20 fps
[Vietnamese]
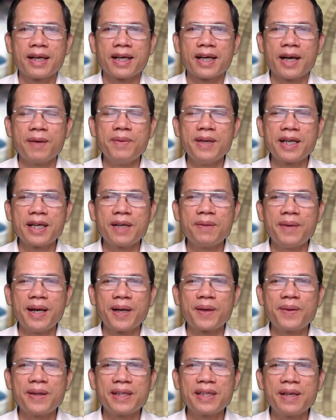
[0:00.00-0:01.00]
Cảm ơn các
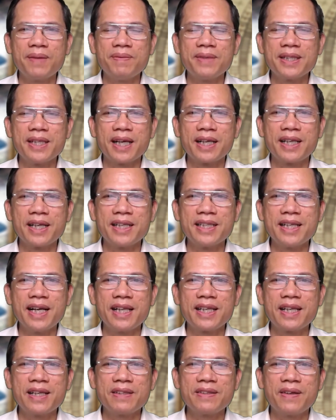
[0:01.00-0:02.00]
bạn quan tâm và dành thời
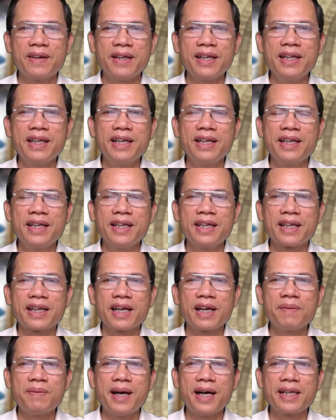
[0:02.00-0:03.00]
gian theo dõi.
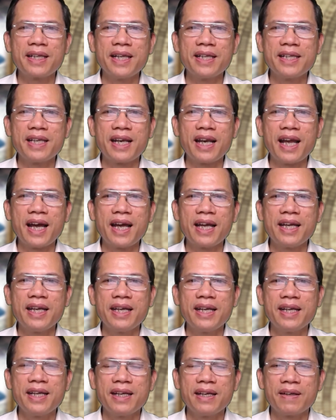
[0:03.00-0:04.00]
Các bạn có thể nhấn like
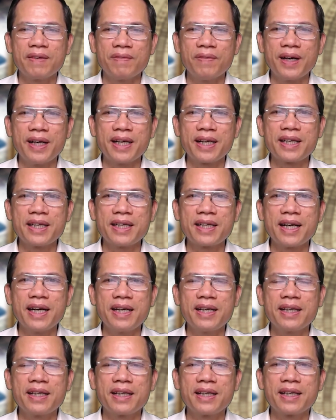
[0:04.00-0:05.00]
và đăng ký
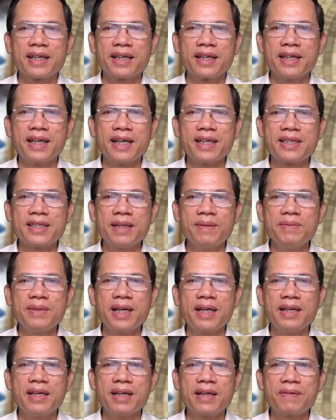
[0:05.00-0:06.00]
kênh để sớm
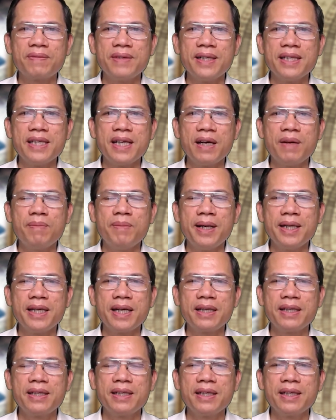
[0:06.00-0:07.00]
nhận được video mới
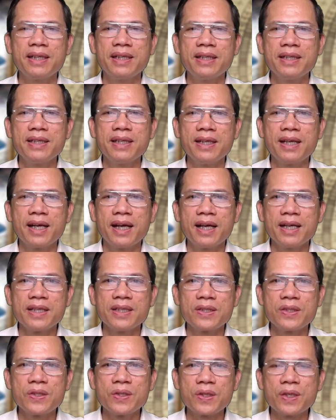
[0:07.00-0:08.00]
nhất.
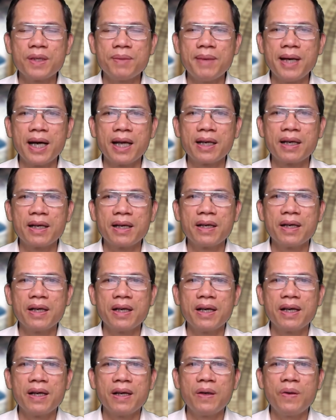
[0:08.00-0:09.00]
Chúc các bạn
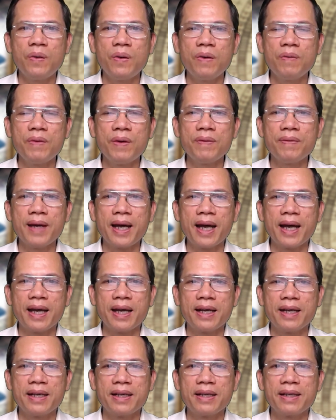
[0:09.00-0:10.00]
luôn vui vẻ
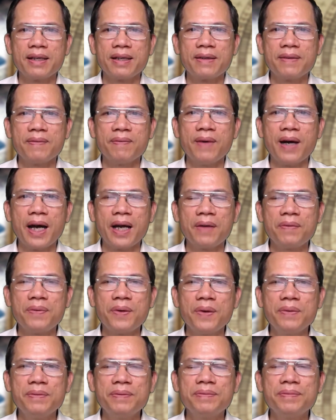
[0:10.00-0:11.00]
và hạnh
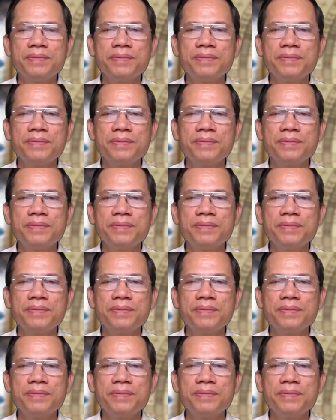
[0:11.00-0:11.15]
phúc.